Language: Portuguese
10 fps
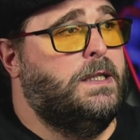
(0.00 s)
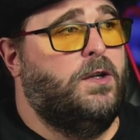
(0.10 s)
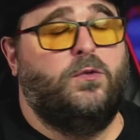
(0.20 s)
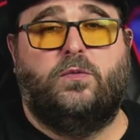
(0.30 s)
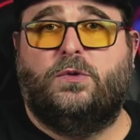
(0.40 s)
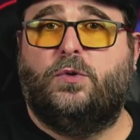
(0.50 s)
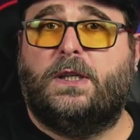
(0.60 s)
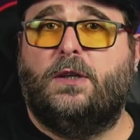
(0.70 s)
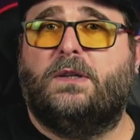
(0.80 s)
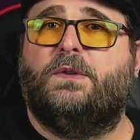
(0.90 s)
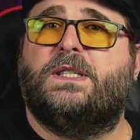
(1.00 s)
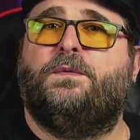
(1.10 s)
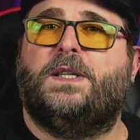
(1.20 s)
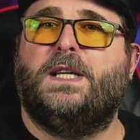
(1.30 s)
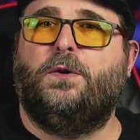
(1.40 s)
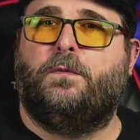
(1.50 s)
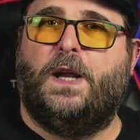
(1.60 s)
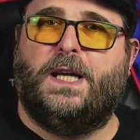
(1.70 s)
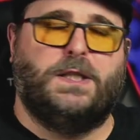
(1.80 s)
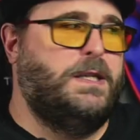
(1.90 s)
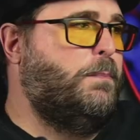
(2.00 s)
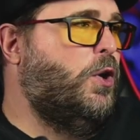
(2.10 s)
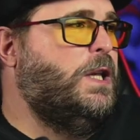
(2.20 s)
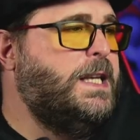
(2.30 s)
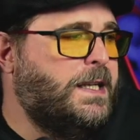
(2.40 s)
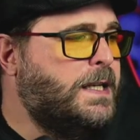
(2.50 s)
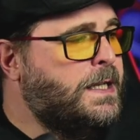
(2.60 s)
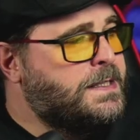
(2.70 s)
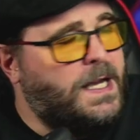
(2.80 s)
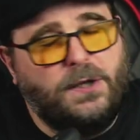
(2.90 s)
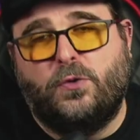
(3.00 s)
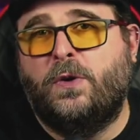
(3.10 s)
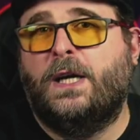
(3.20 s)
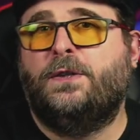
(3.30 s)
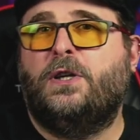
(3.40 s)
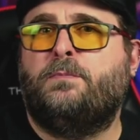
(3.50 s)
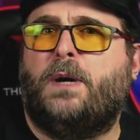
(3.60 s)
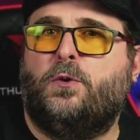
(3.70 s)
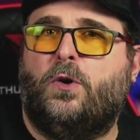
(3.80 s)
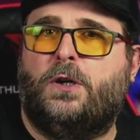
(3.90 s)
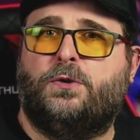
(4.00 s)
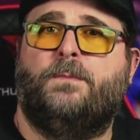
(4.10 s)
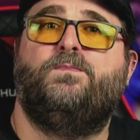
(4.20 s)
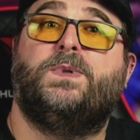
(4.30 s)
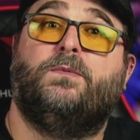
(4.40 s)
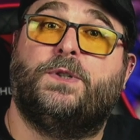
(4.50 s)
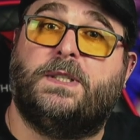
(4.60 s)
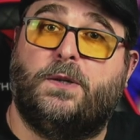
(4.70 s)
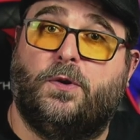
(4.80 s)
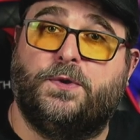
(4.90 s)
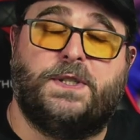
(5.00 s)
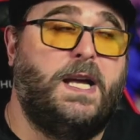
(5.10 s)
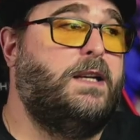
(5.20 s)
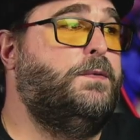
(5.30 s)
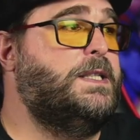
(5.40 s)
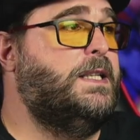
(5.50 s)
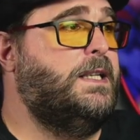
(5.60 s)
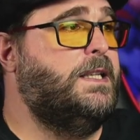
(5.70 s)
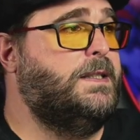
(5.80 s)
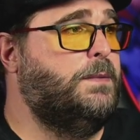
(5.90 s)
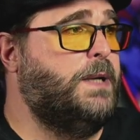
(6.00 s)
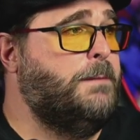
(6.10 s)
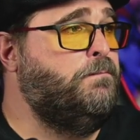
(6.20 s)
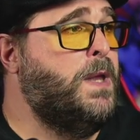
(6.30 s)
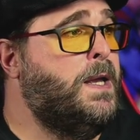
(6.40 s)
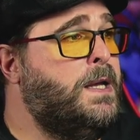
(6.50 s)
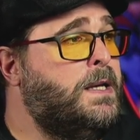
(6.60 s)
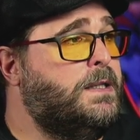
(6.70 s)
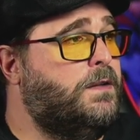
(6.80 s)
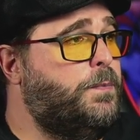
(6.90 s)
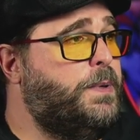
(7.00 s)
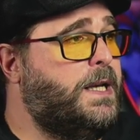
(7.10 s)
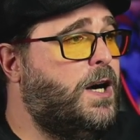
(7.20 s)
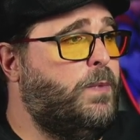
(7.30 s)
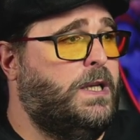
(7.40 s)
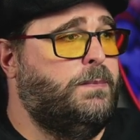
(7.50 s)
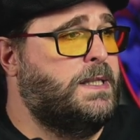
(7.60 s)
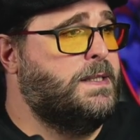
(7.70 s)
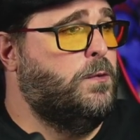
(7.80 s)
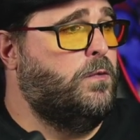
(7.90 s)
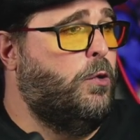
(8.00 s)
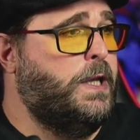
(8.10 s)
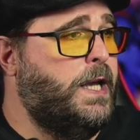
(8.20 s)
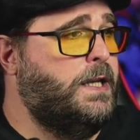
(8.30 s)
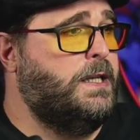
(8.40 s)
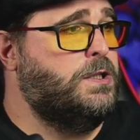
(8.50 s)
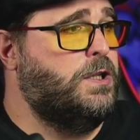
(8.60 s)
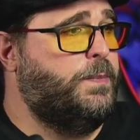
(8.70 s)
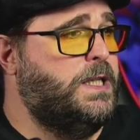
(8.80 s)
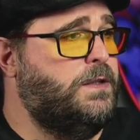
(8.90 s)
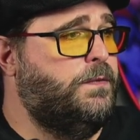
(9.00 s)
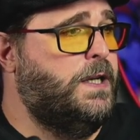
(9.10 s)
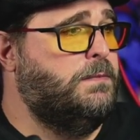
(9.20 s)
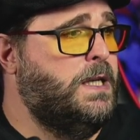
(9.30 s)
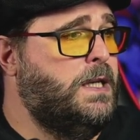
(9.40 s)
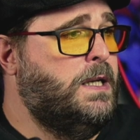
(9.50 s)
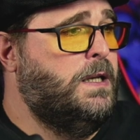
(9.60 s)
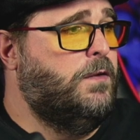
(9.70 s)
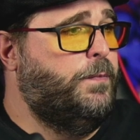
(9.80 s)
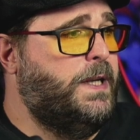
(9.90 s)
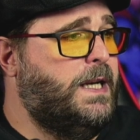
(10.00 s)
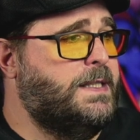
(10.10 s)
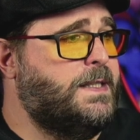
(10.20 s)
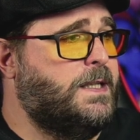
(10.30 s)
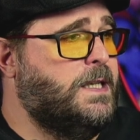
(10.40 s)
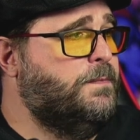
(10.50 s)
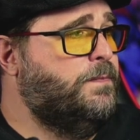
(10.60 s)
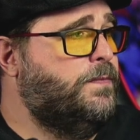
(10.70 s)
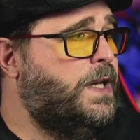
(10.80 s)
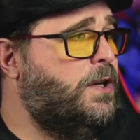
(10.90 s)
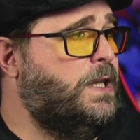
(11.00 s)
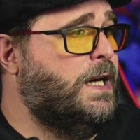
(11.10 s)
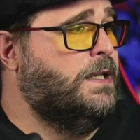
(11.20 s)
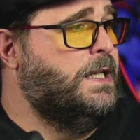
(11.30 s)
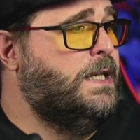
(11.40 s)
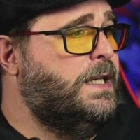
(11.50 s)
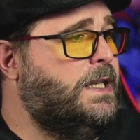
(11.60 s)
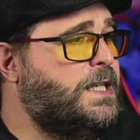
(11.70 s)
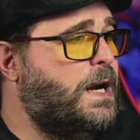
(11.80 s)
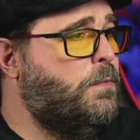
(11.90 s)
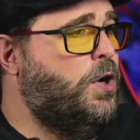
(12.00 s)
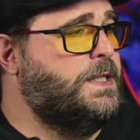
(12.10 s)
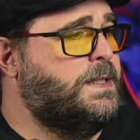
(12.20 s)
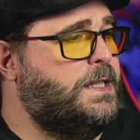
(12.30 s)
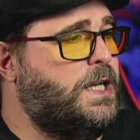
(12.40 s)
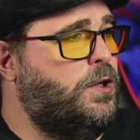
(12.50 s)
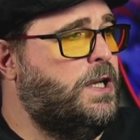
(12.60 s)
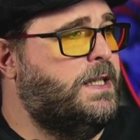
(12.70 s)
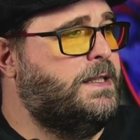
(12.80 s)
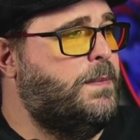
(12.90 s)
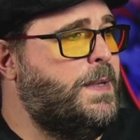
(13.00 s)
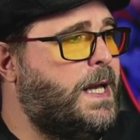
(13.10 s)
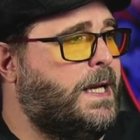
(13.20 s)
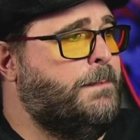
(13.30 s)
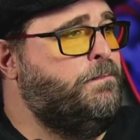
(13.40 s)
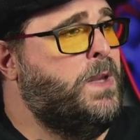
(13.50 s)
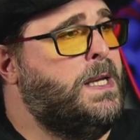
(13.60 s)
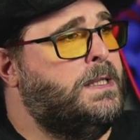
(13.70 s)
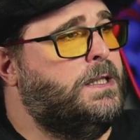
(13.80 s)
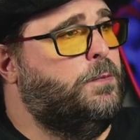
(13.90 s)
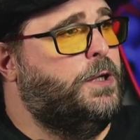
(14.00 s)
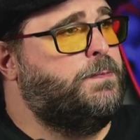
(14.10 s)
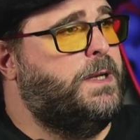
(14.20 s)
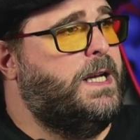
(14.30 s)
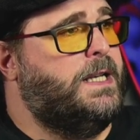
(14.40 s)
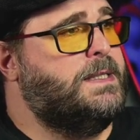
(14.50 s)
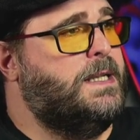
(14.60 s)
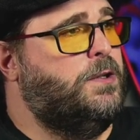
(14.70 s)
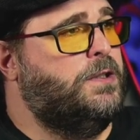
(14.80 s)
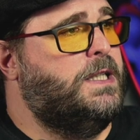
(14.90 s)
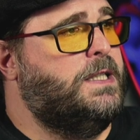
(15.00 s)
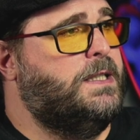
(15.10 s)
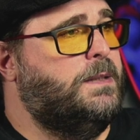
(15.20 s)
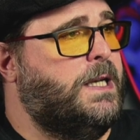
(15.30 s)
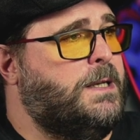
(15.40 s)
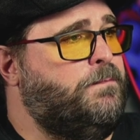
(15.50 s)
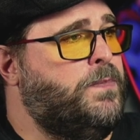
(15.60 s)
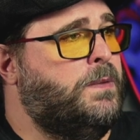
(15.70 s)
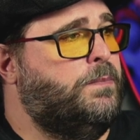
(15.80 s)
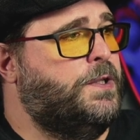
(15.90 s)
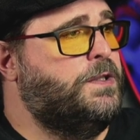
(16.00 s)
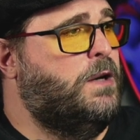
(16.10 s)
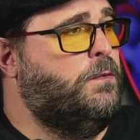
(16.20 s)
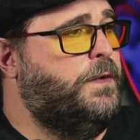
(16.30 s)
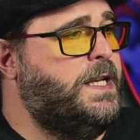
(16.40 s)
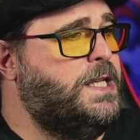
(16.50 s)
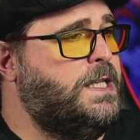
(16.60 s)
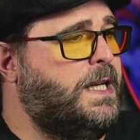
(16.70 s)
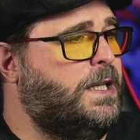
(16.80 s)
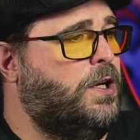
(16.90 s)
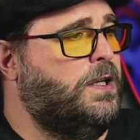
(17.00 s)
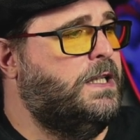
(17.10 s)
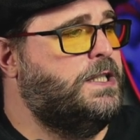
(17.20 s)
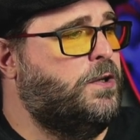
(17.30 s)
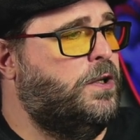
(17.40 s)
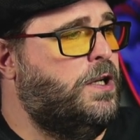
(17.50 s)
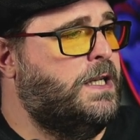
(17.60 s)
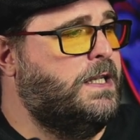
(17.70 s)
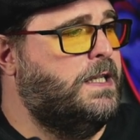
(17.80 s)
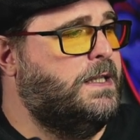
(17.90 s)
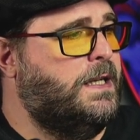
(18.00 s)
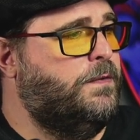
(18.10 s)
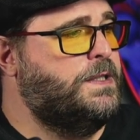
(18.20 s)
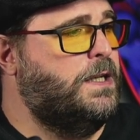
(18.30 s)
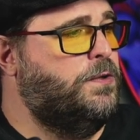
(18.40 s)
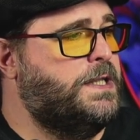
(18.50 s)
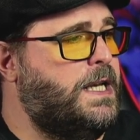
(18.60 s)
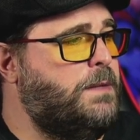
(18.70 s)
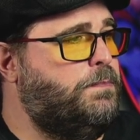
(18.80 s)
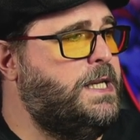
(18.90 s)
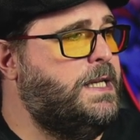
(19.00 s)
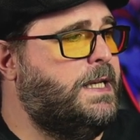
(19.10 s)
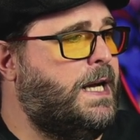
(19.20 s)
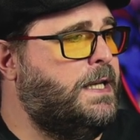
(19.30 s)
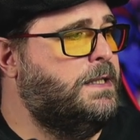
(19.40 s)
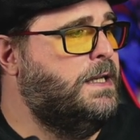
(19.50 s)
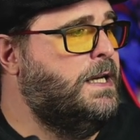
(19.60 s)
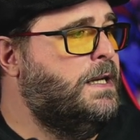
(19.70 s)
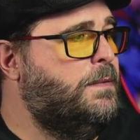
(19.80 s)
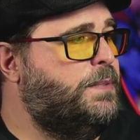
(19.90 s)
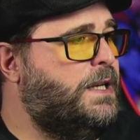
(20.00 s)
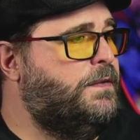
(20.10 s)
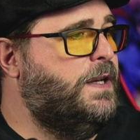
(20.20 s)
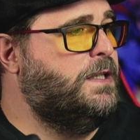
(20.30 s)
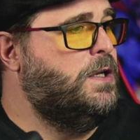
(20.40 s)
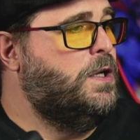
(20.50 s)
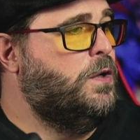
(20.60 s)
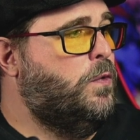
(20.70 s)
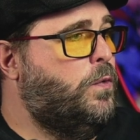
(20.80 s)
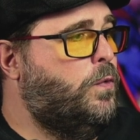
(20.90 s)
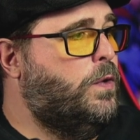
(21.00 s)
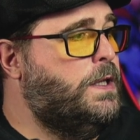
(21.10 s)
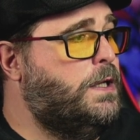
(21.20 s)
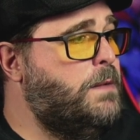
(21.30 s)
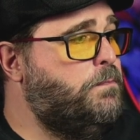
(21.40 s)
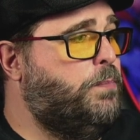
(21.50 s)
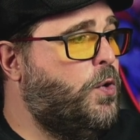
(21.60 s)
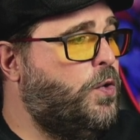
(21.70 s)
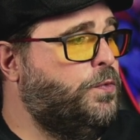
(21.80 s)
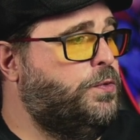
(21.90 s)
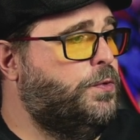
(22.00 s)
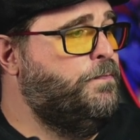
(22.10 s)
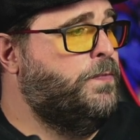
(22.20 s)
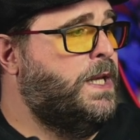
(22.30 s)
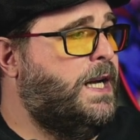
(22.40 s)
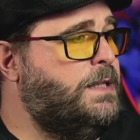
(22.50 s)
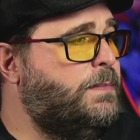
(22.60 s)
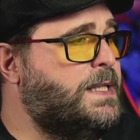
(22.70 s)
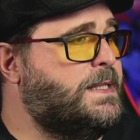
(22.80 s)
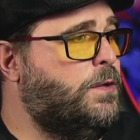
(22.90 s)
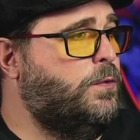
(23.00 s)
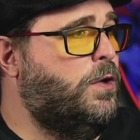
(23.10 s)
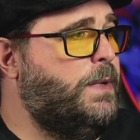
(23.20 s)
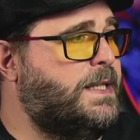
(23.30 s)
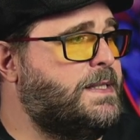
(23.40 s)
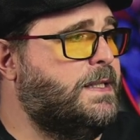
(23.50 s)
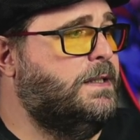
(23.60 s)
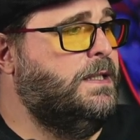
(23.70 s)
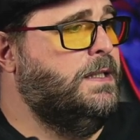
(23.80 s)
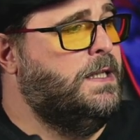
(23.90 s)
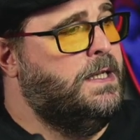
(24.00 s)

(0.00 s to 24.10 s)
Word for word: Então, tudo aquilo que você fazia no flash da bolinha sair de um canto e ir para o outro, você consegue fazer aqui também. Então, vou pegar uma animação qualquer aqui, só para a gente ver. Vou pegar essa aqui, né? Olha lá, ele já mostra e já coloca na timeline. Eu posso pegar essa outra aqui também. Posso dar um fade in nela, ó. Ele já coloca aqui. Daí você consegue brincar para ver em que ponto a animação começa, né?